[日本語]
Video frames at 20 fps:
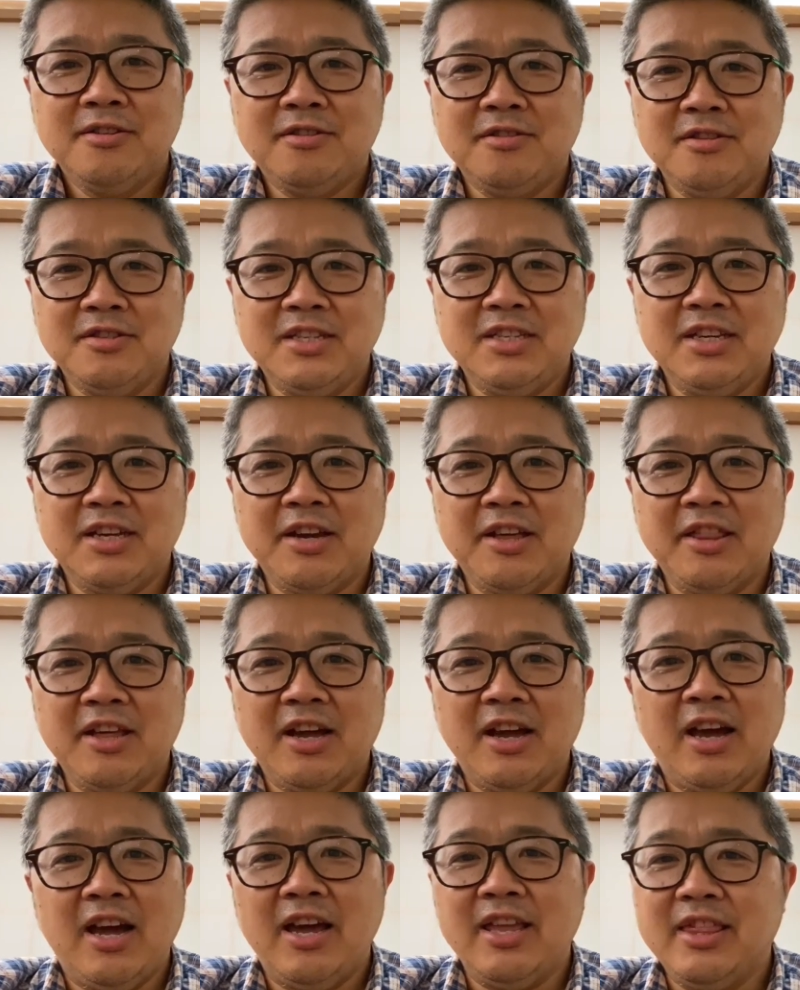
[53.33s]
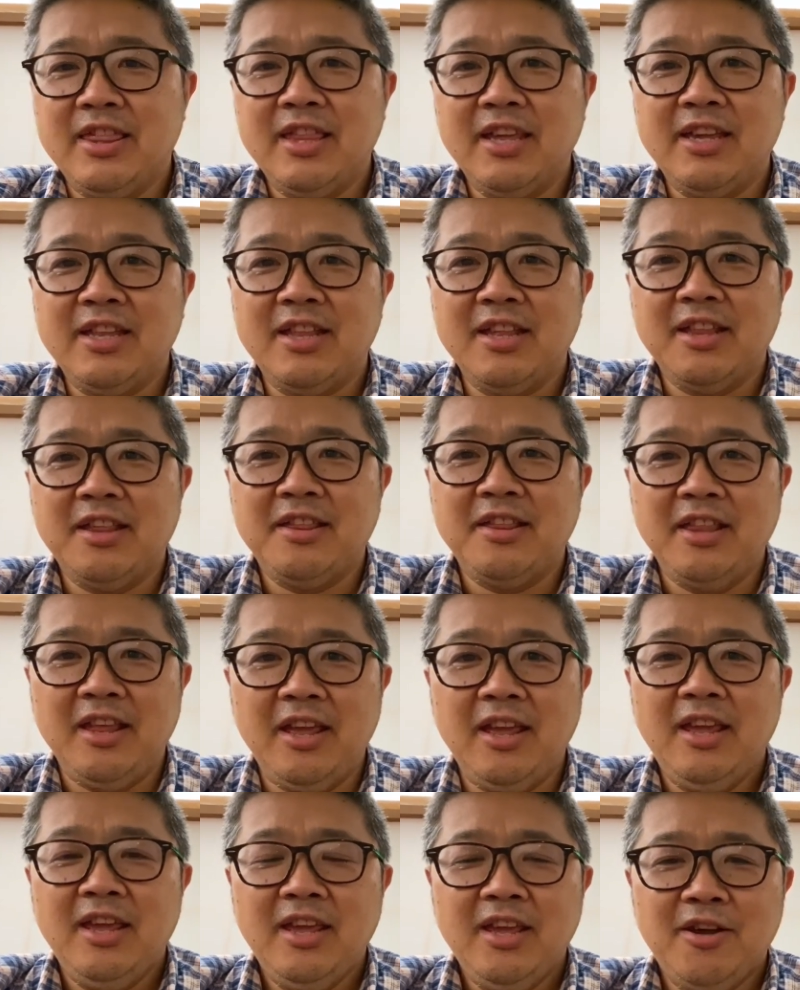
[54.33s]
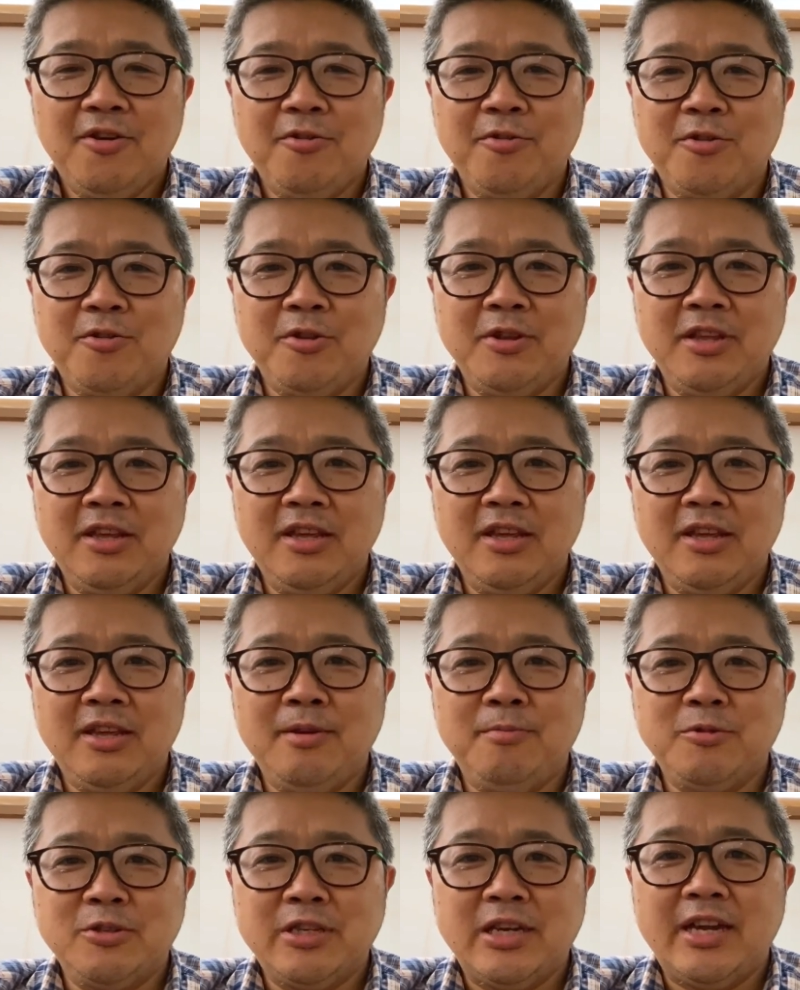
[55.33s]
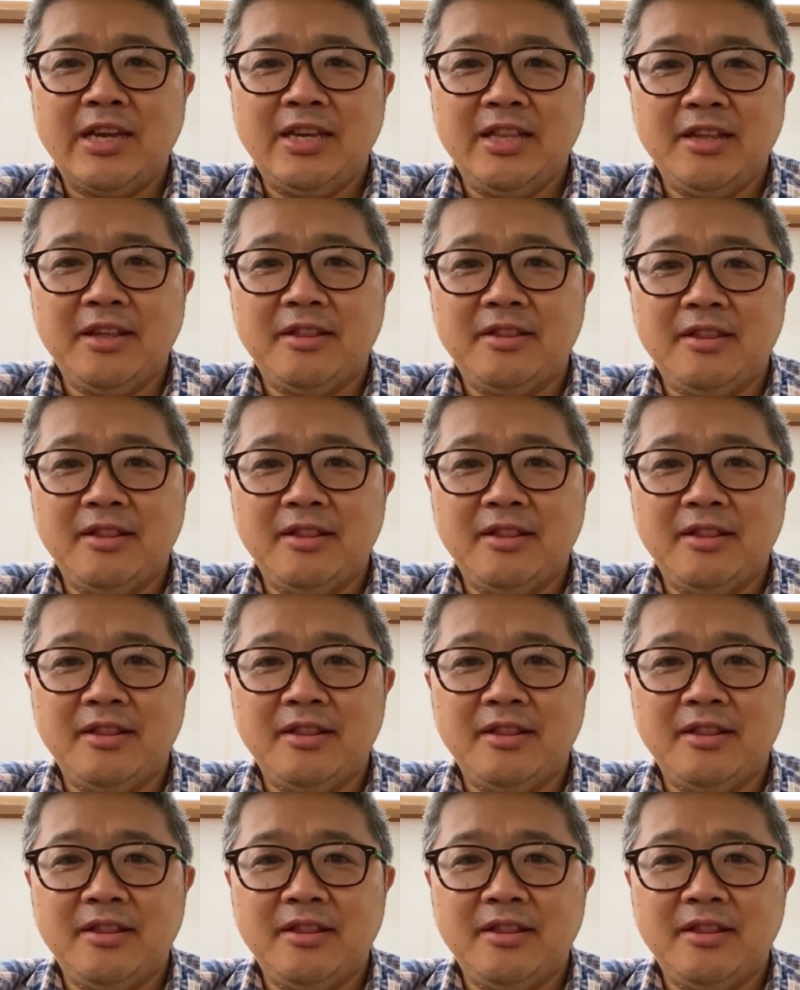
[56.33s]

涼しい風が入ってきてですね、本当に気持ちがいいで